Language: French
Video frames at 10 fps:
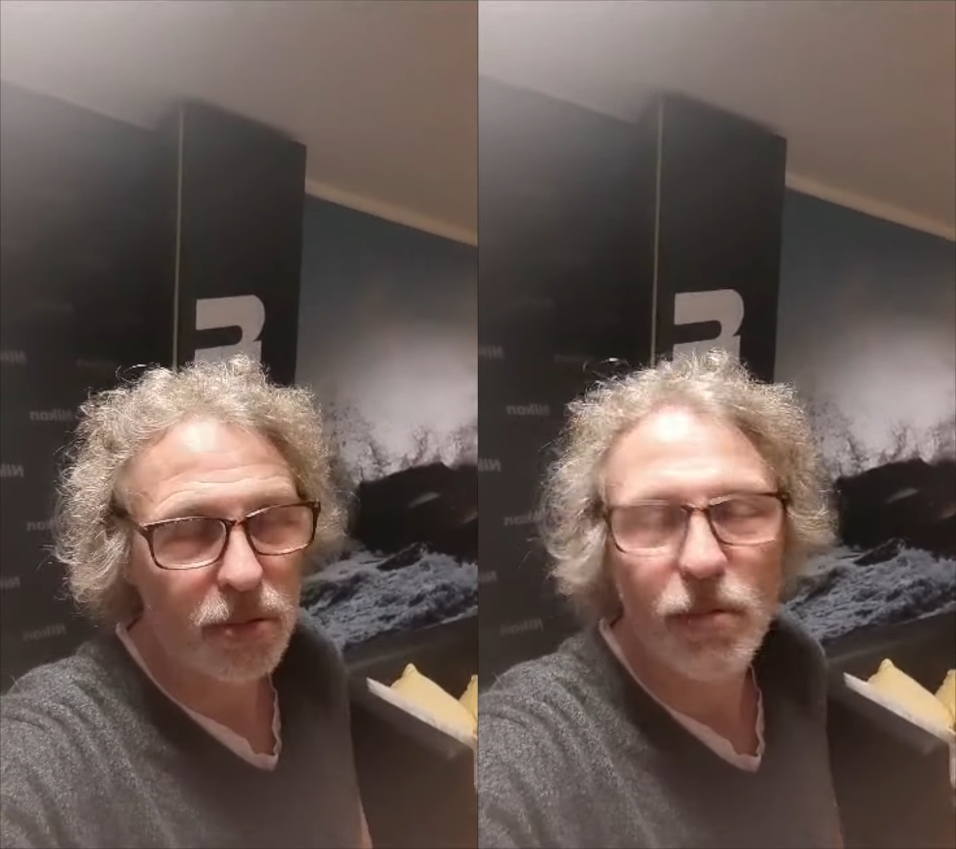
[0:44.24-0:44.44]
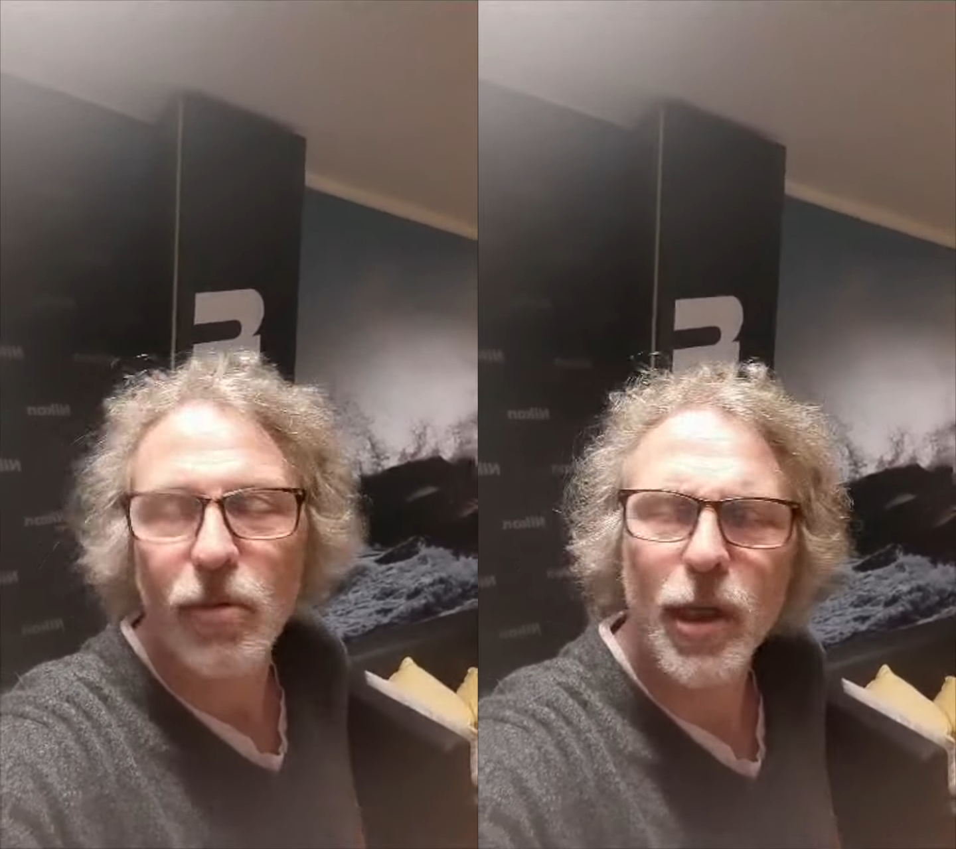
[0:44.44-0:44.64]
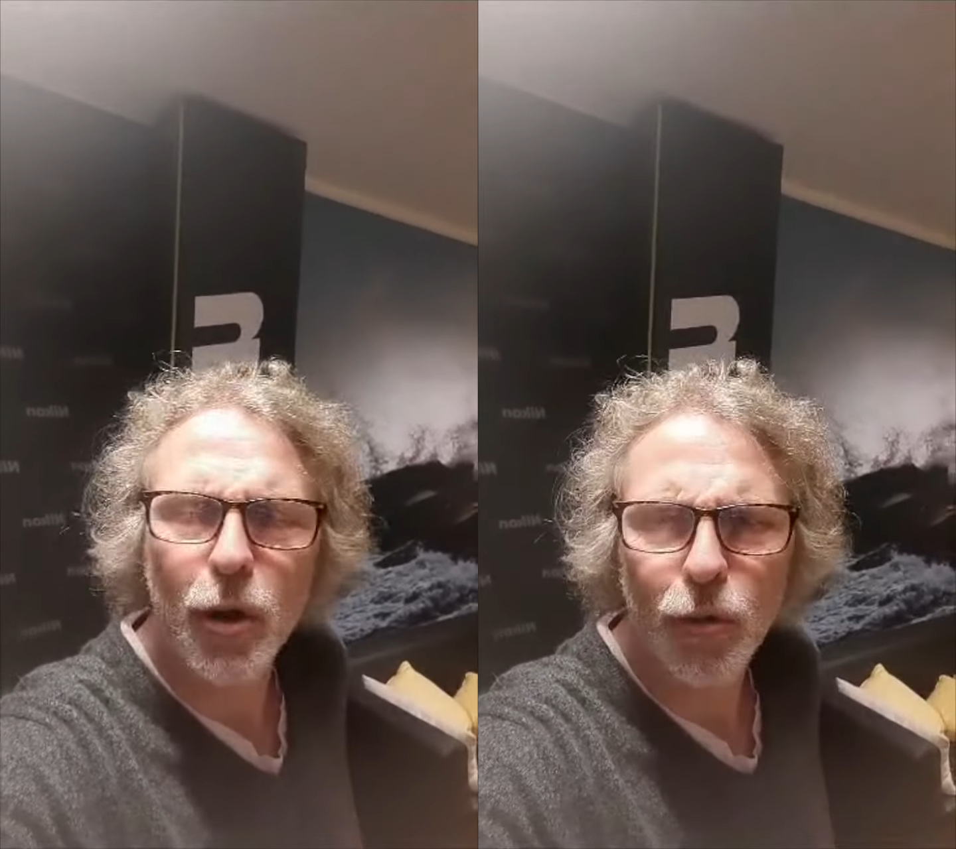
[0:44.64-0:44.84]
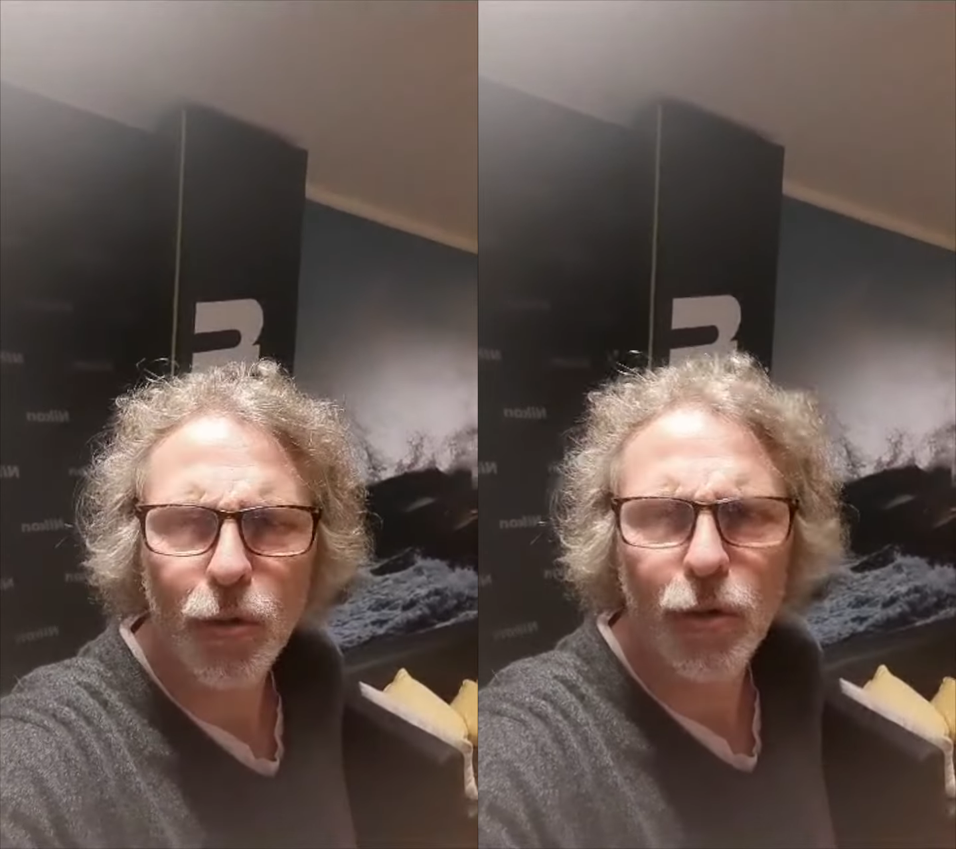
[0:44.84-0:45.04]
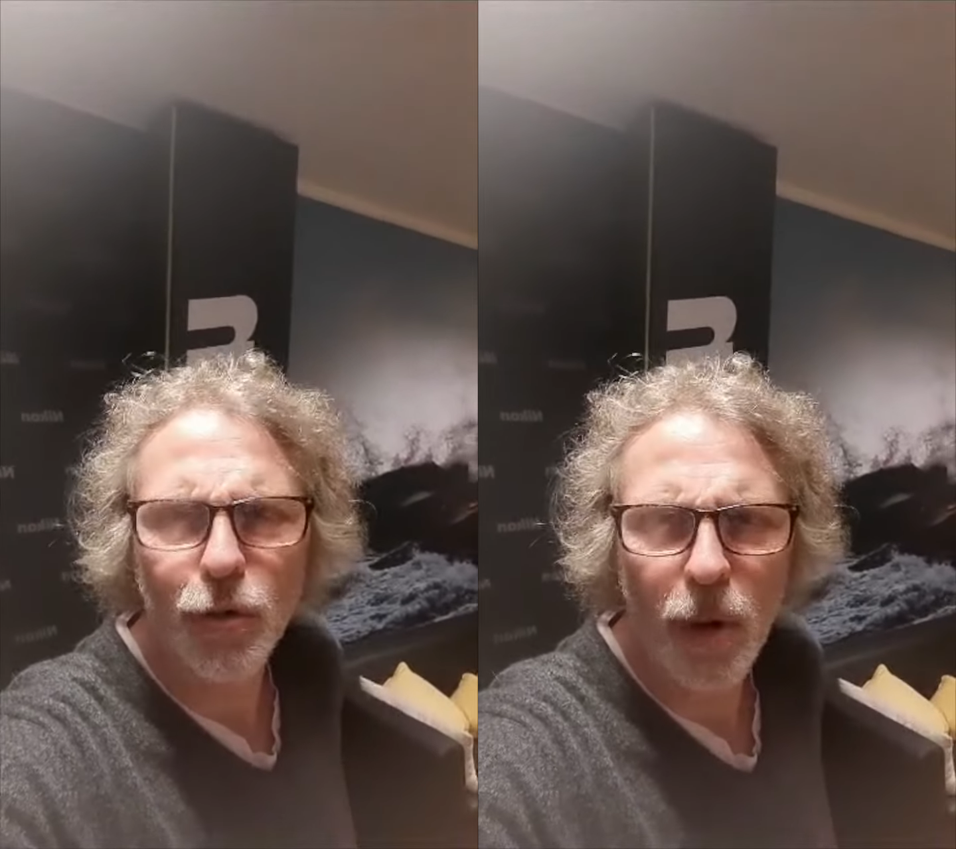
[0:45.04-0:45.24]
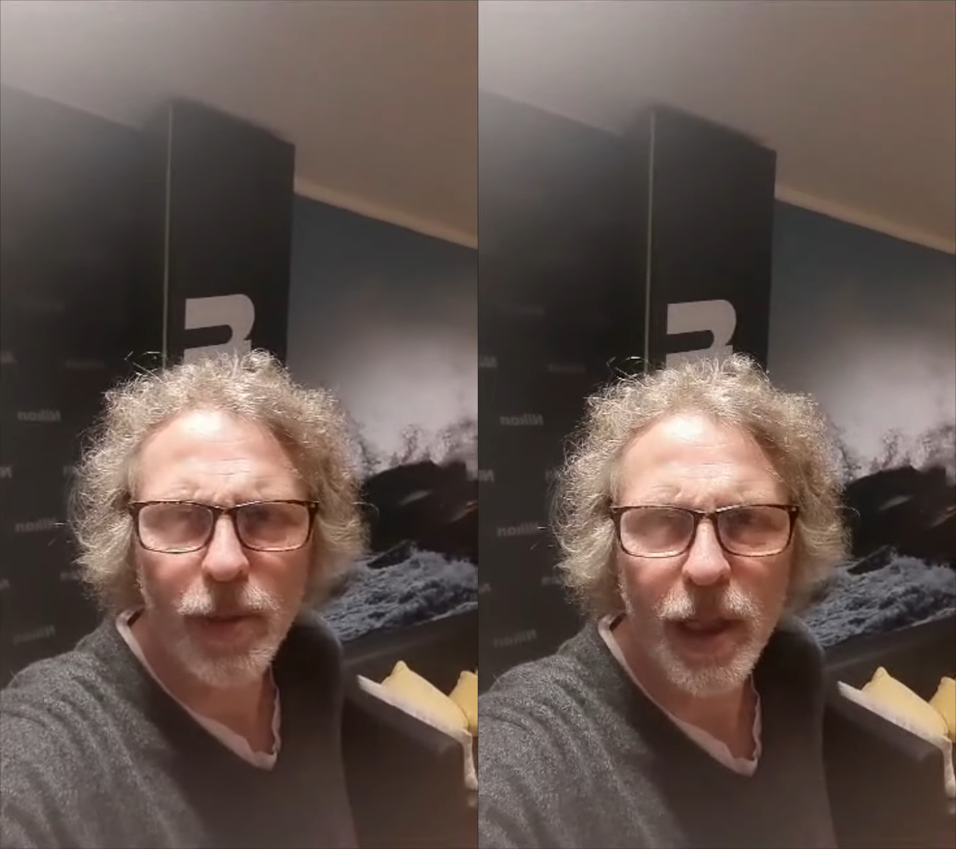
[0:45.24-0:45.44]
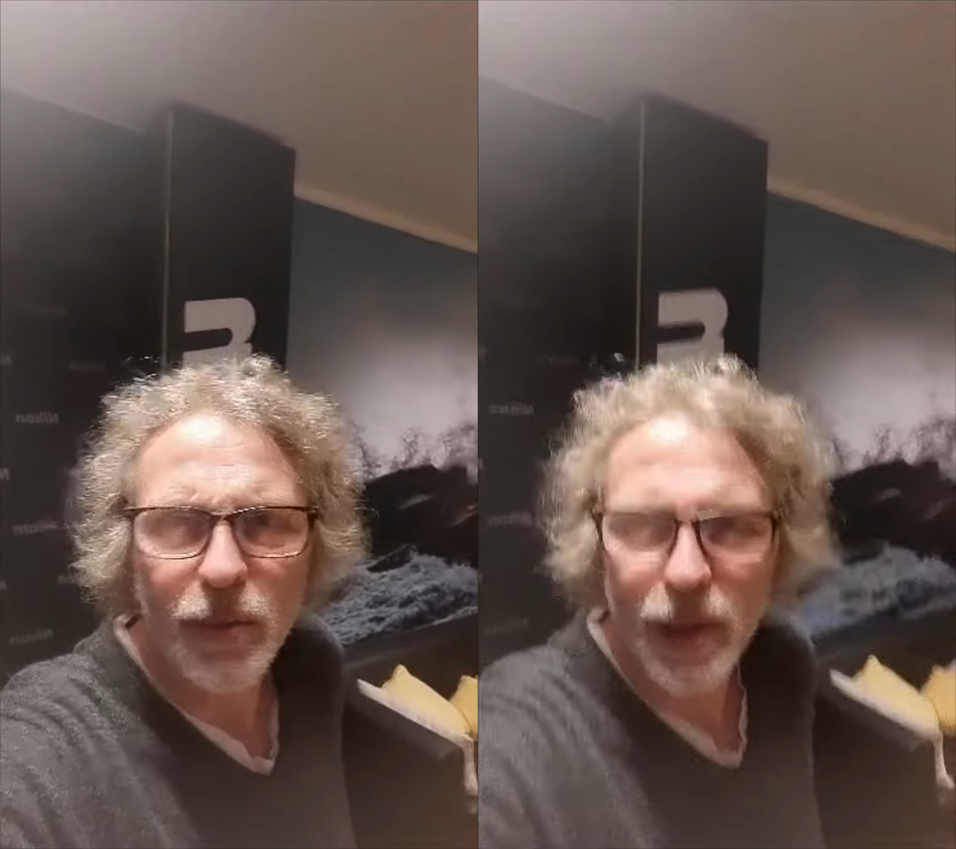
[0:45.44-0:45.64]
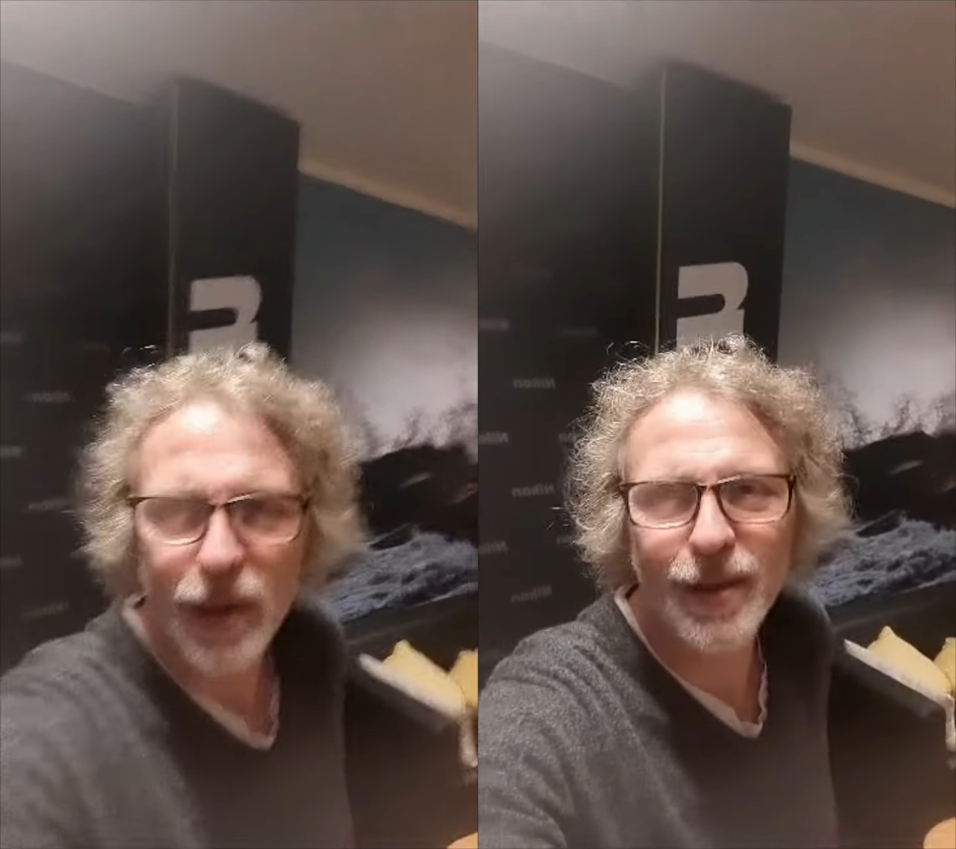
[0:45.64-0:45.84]
aux alentours de 3000 et
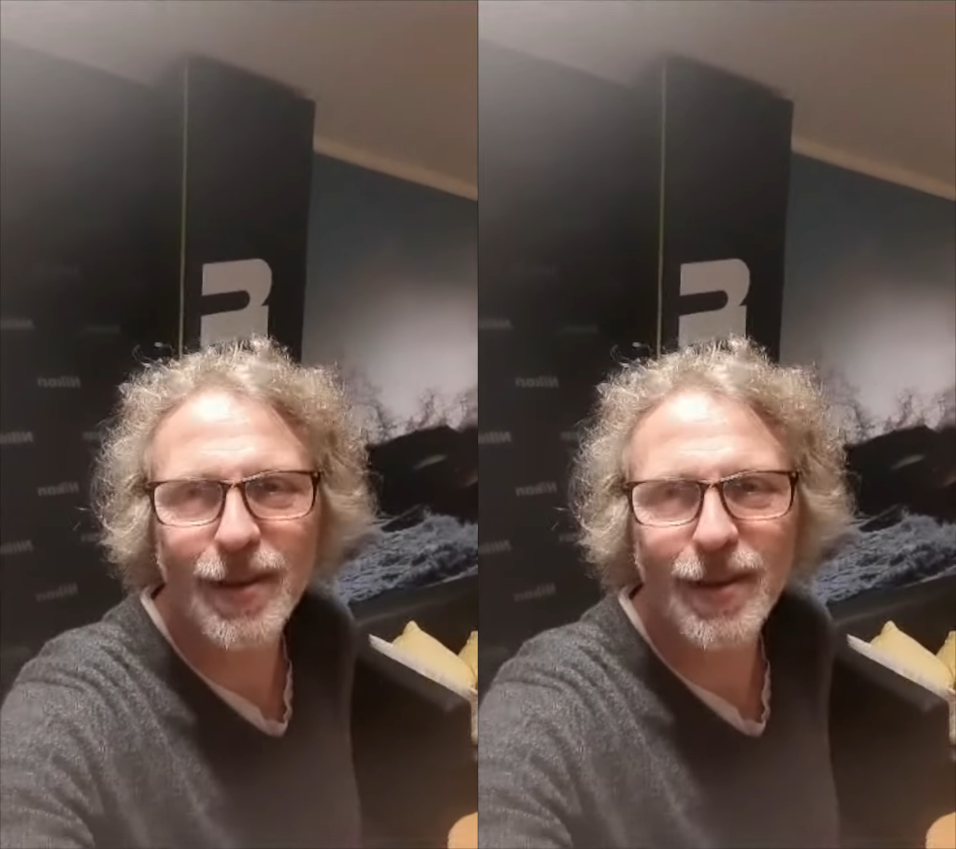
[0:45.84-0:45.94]
demi,